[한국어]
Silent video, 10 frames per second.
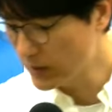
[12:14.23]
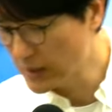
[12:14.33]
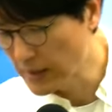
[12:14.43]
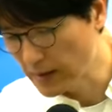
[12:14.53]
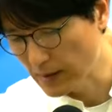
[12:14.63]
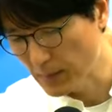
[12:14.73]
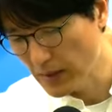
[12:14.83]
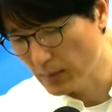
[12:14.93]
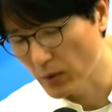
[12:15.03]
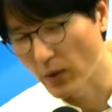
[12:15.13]
진행을 한번
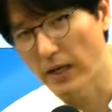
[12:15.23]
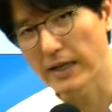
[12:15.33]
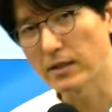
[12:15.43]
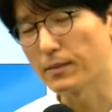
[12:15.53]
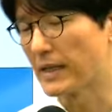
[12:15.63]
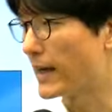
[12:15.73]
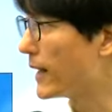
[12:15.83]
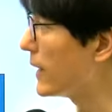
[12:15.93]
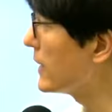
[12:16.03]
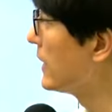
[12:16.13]
해보도록
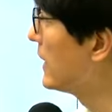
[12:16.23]
하겠습니다.